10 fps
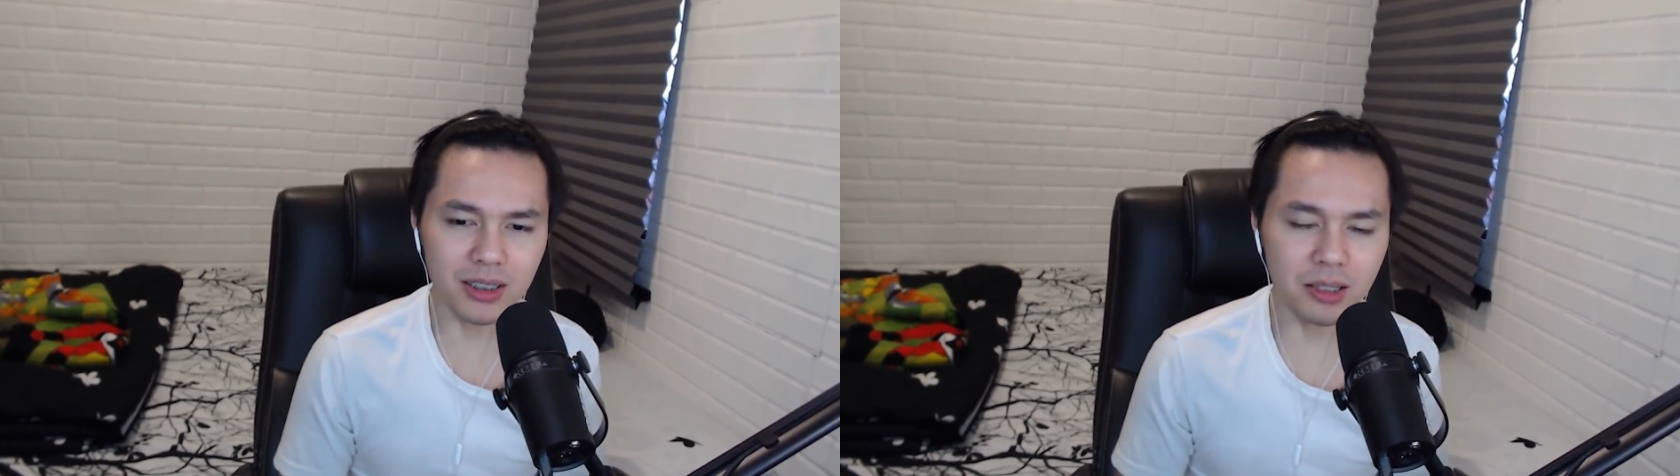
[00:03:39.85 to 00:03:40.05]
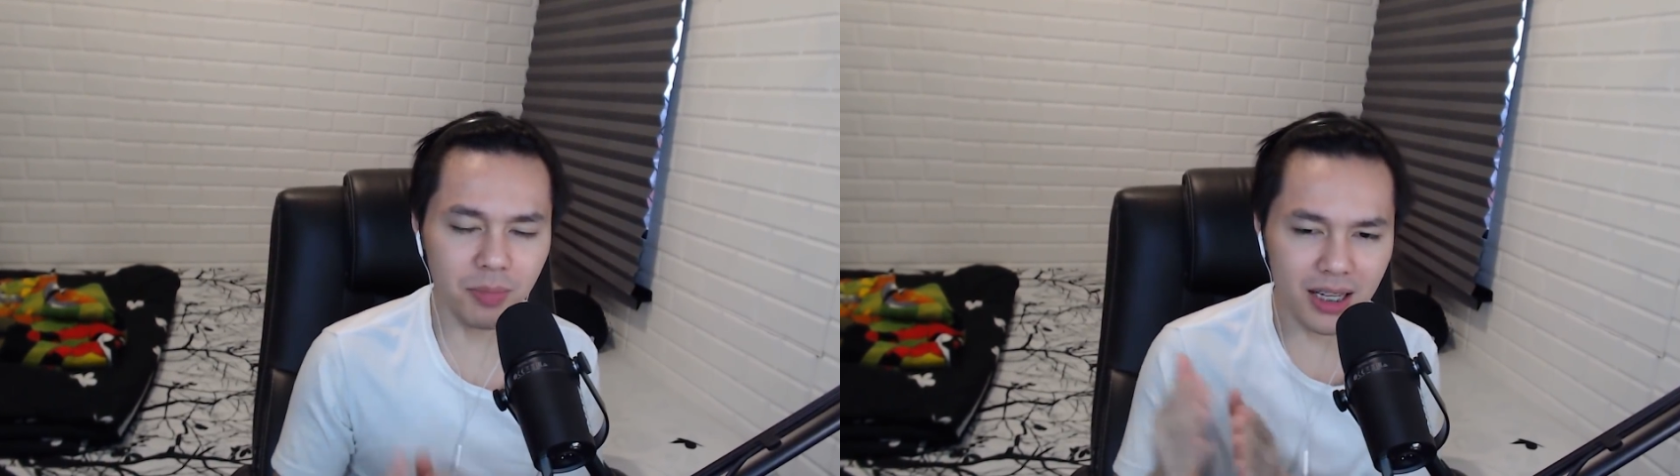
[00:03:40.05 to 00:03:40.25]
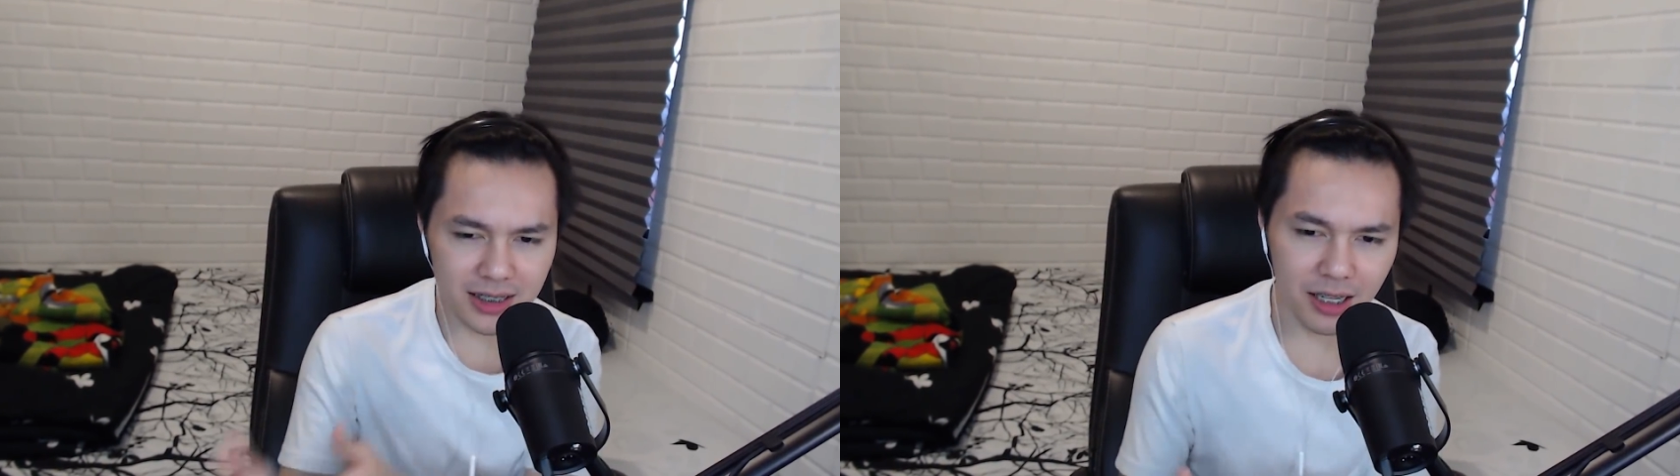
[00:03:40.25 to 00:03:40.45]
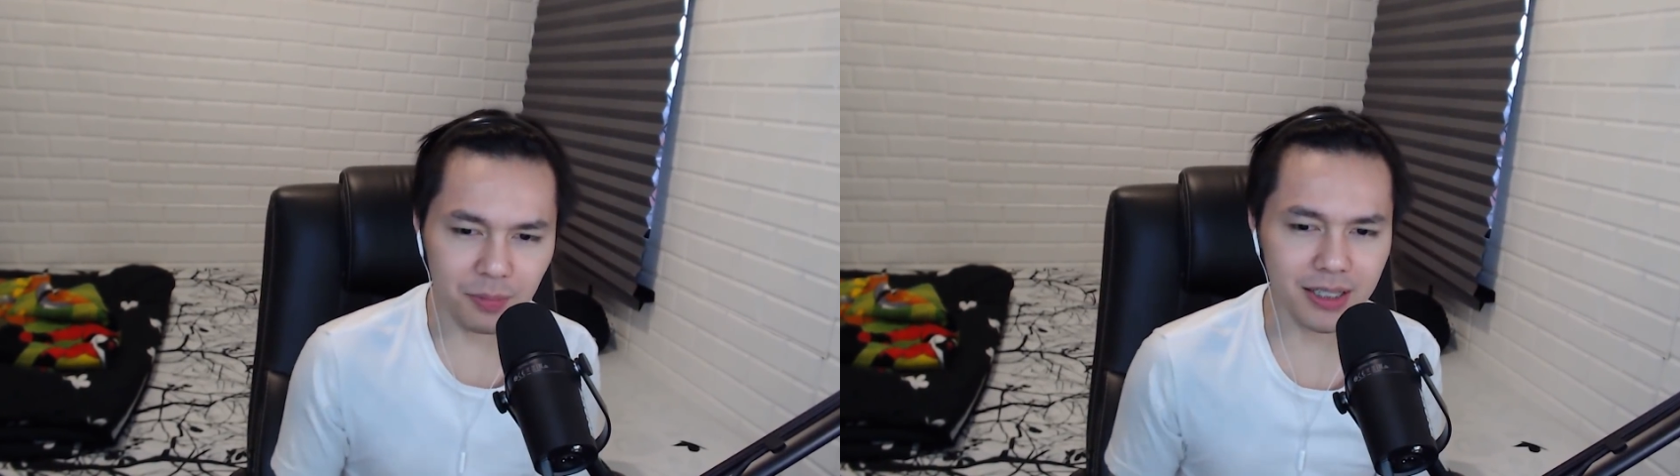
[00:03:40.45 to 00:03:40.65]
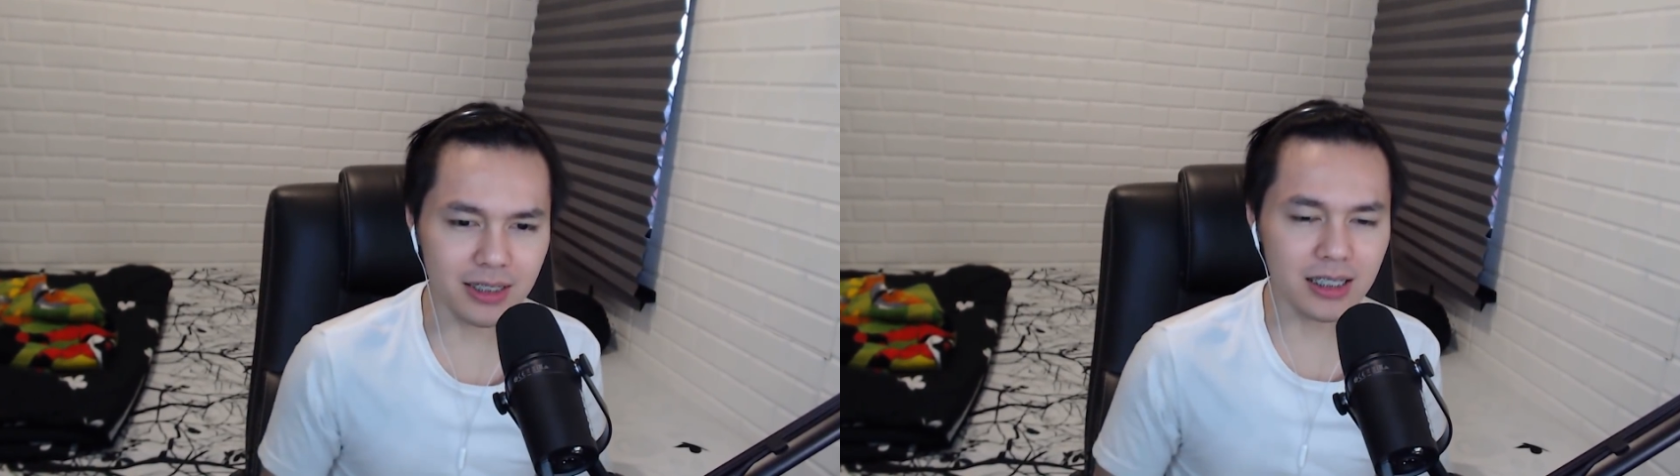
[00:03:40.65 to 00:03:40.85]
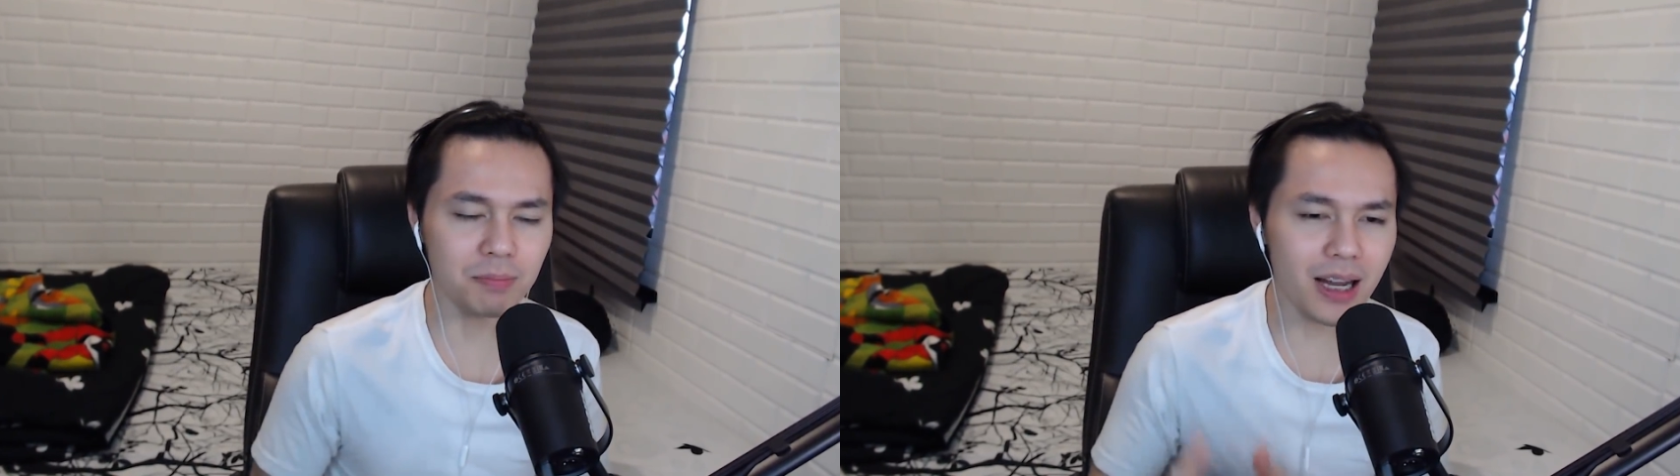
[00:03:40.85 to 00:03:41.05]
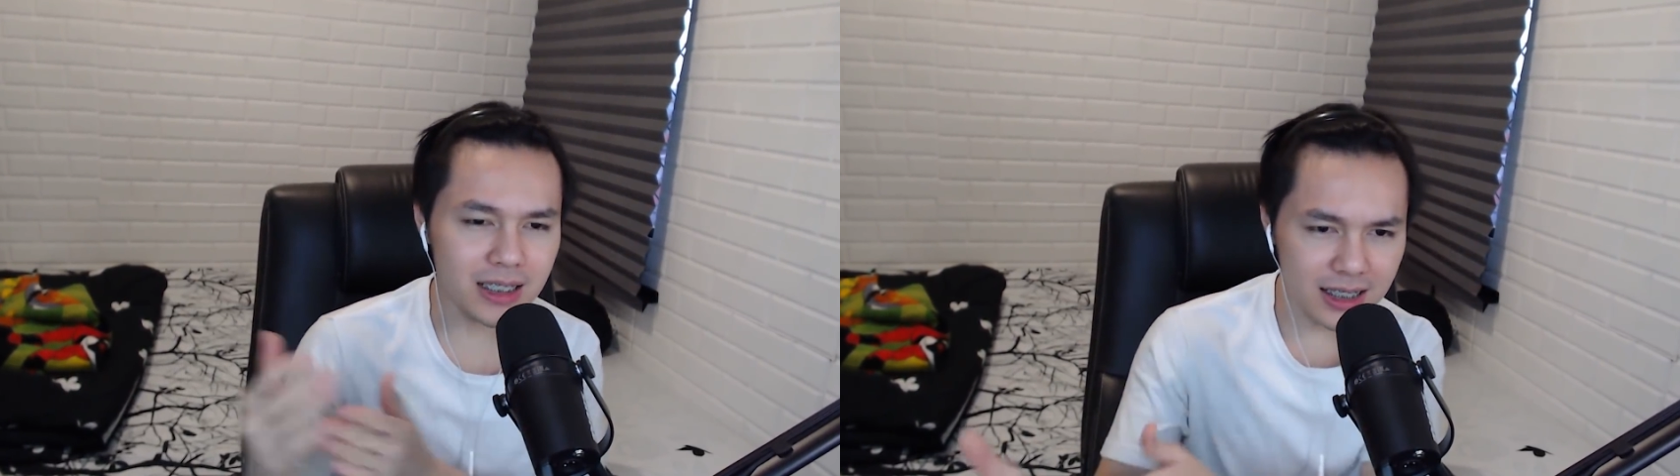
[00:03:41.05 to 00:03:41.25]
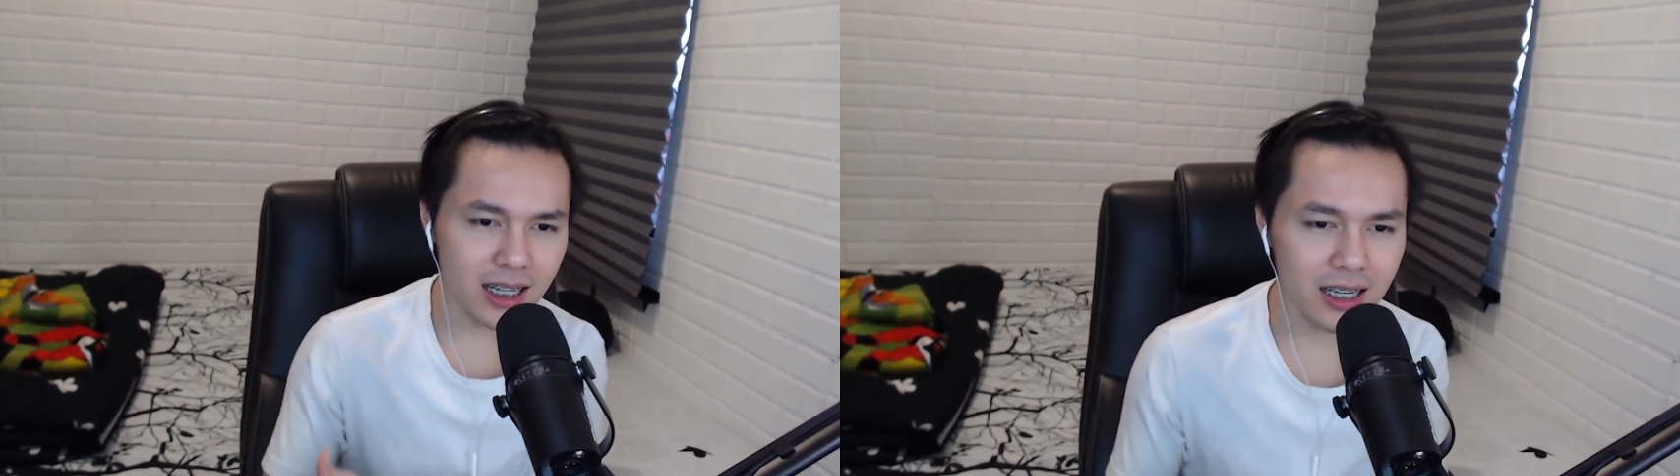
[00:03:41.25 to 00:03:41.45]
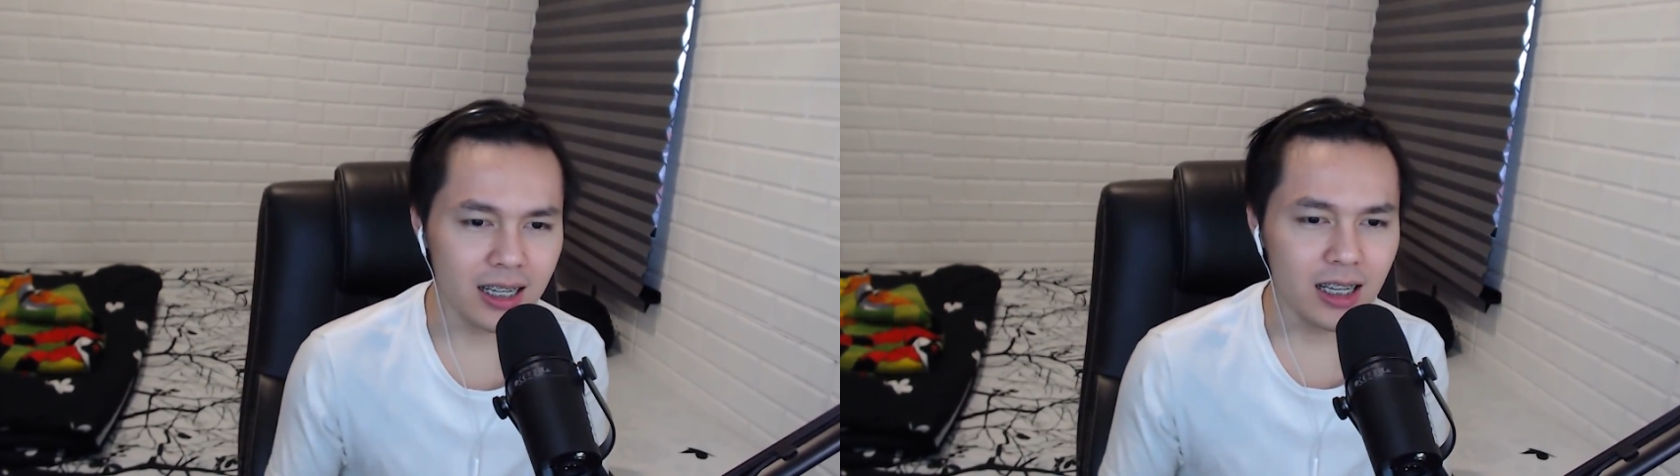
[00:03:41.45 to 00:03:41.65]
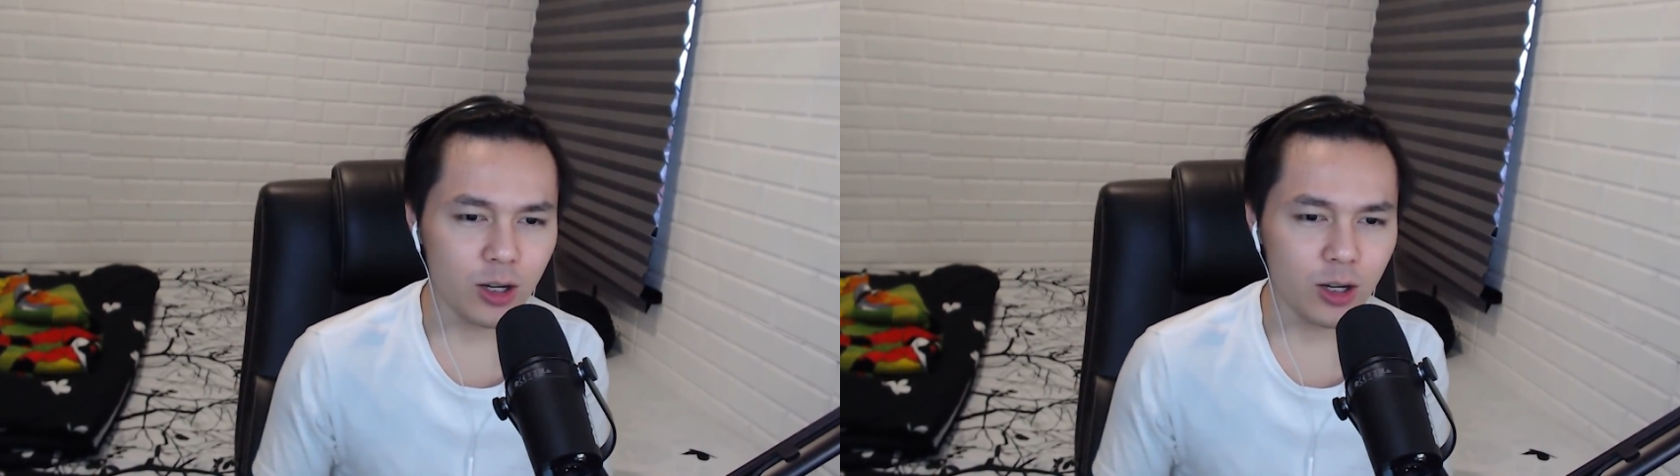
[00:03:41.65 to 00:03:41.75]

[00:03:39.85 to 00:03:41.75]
mantan pacar, pernah jadi pacar.